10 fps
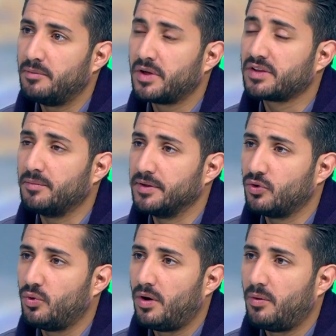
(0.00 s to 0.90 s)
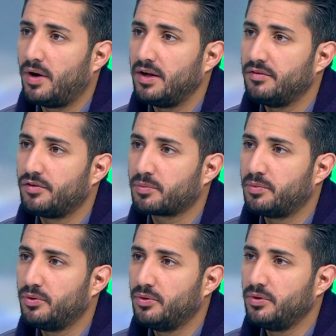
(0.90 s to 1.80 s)
مرتبط هو
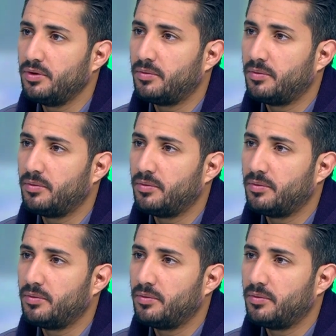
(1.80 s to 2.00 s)
وليفربول